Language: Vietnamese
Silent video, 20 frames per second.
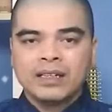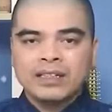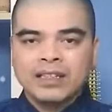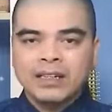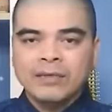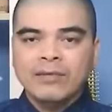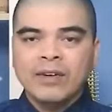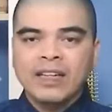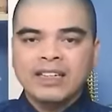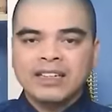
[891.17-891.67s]

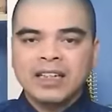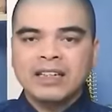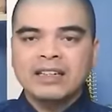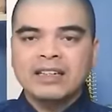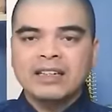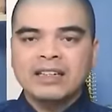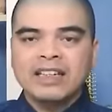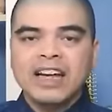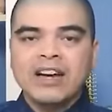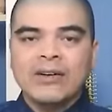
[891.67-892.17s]
Rắn và
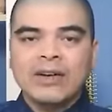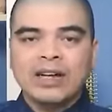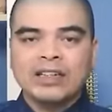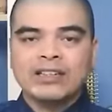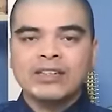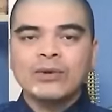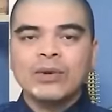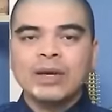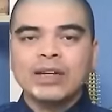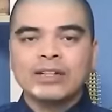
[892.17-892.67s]
chăn đều là
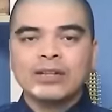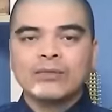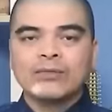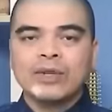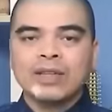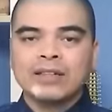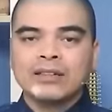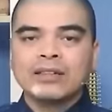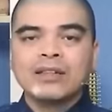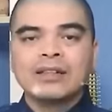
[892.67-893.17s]
những loài động
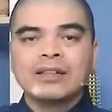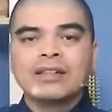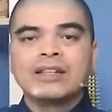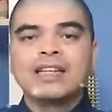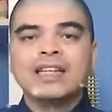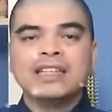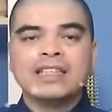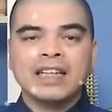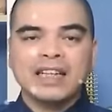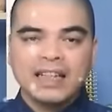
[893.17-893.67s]
vật cực
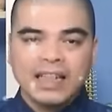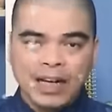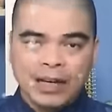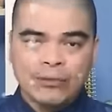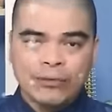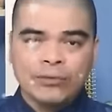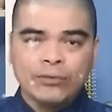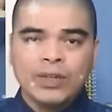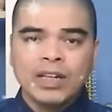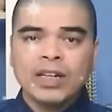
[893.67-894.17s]
kỳ nhạy
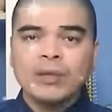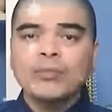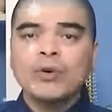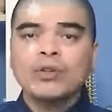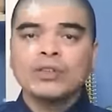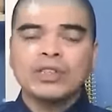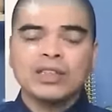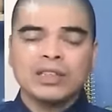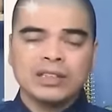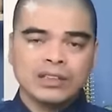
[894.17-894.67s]
cảm với cái
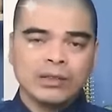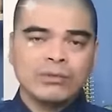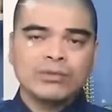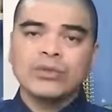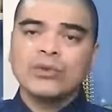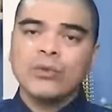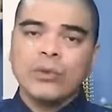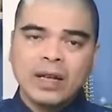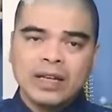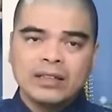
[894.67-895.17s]
môi trường sống
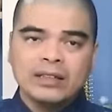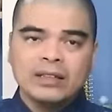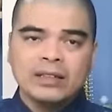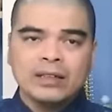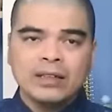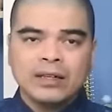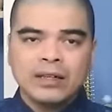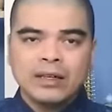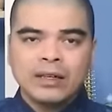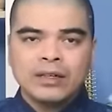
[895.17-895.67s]
xung quanh
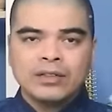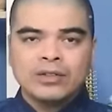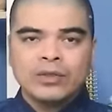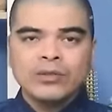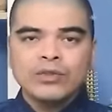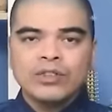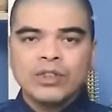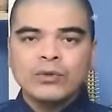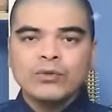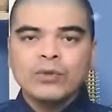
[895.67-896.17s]

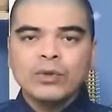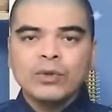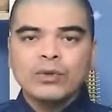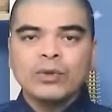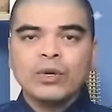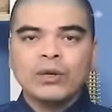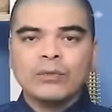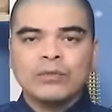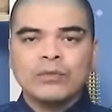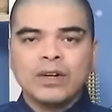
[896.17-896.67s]
Chúng sống phụ
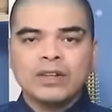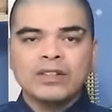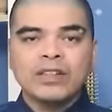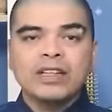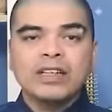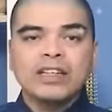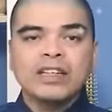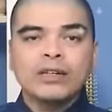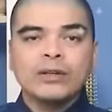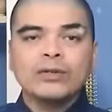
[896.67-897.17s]
thuộc vào
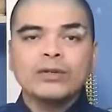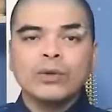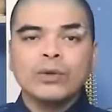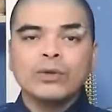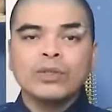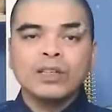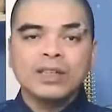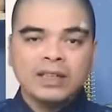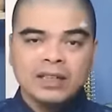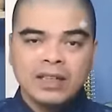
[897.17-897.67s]
những cái yếu
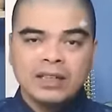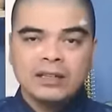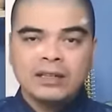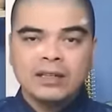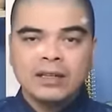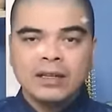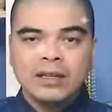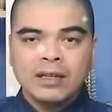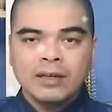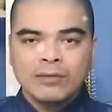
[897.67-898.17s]
tố tự nhiên
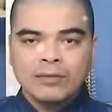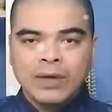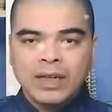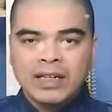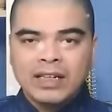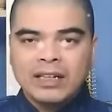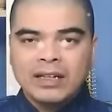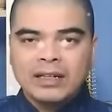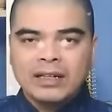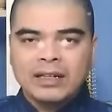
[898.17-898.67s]

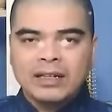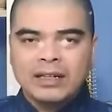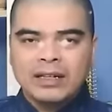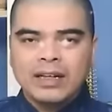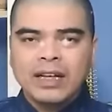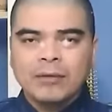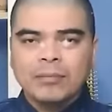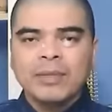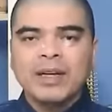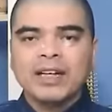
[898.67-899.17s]
và
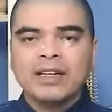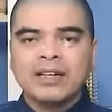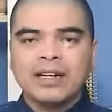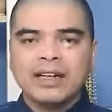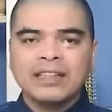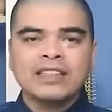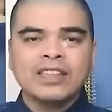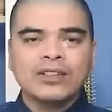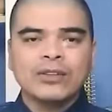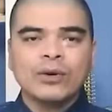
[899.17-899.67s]
đặc biệt
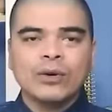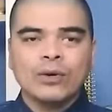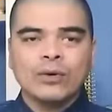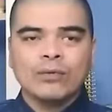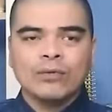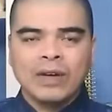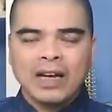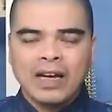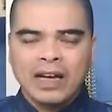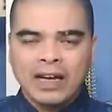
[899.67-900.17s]
là nhiệt độ
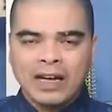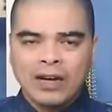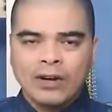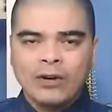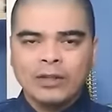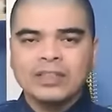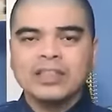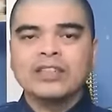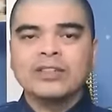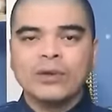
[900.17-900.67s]
và
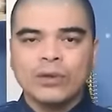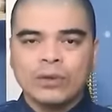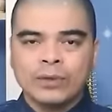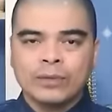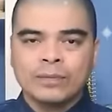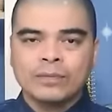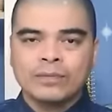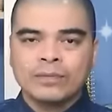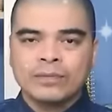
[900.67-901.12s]
khó sinh tồn.